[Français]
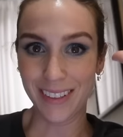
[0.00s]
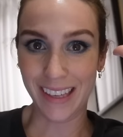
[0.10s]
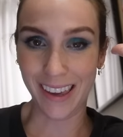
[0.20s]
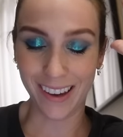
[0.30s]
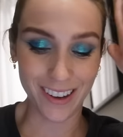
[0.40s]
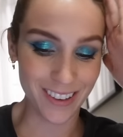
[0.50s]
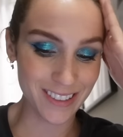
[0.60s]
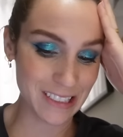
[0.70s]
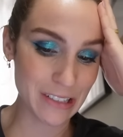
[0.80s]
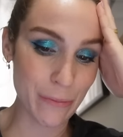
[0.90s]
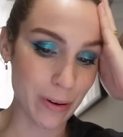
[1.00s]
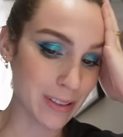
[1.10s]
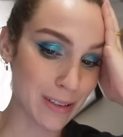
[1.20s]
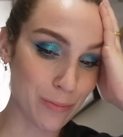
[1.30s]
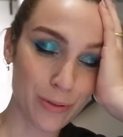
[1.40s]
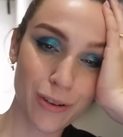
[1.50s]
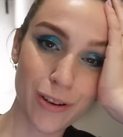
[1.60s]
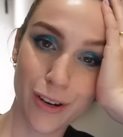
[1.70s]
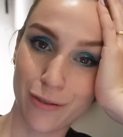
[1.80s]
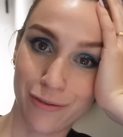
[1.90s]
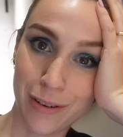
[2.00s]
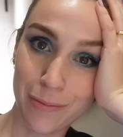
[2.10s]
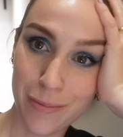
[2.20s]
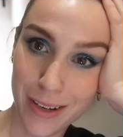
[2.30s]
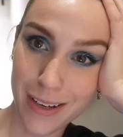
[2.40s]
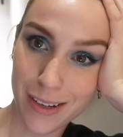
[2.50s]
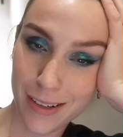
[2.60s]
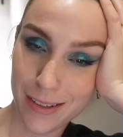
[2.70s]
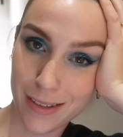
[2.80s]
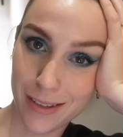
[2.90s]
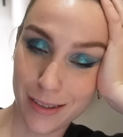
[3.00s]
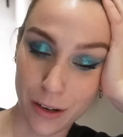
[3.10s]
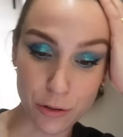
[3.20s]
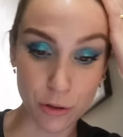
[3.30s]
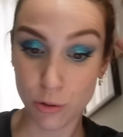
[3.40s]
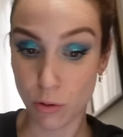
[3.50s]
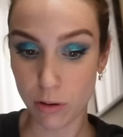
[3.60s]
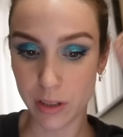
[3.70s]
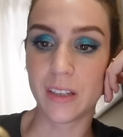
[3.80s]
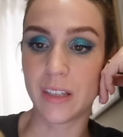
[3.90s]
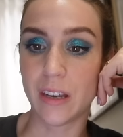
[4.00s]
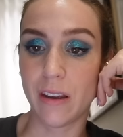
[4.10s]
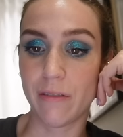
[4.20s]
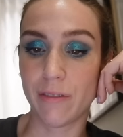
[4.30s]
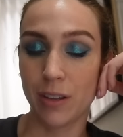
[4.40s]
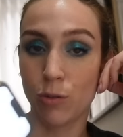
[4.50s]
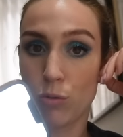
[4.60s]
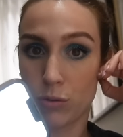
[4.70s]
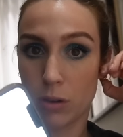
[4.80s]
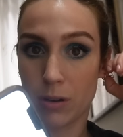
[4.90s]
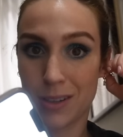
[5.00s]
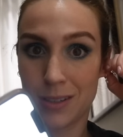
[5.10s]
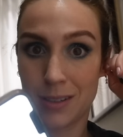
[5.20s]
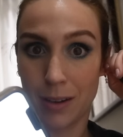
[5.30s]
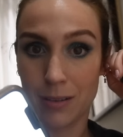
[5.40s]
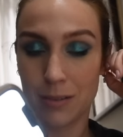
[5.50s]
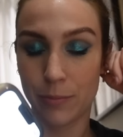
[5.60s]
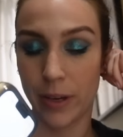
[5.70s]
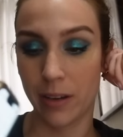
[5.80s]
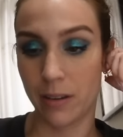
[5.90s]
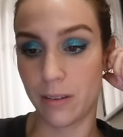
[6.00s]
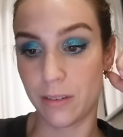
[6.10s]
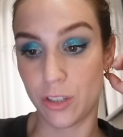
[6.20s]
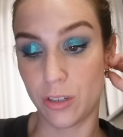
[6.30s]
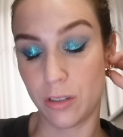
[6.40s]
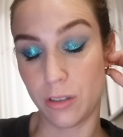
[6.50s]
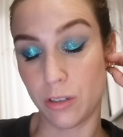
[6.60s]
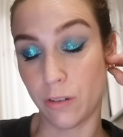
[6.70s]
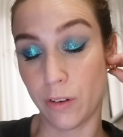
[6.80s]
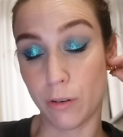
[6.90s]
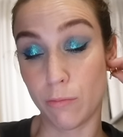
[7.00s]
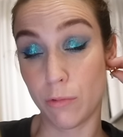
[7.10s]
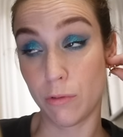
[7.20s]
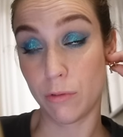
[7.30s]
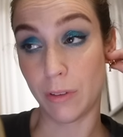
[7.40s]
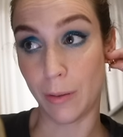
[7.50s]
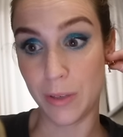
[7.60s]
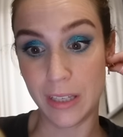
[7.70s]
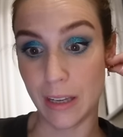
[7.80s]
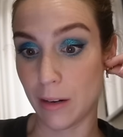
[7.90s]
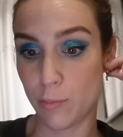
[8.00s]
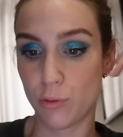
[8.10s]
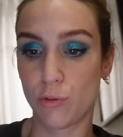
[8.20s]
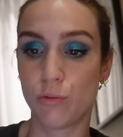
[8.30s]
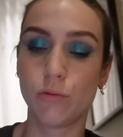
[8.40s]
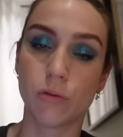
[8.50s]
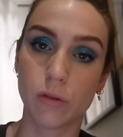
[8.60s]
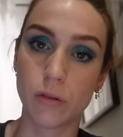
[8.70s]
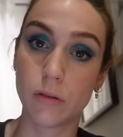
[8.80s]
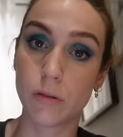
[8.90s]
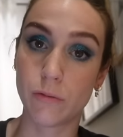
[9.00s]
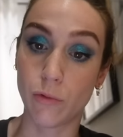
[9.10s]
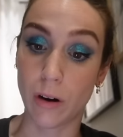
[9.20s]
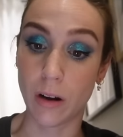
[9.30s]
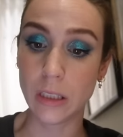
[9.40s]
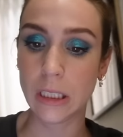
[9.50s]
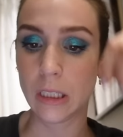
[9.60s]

Ok, je pensais pas refilmer euh, si tôt ce soir. Il est 23h16, mais j'avais comme euh, une amie qui allait pas du tout, donc euh, voilà.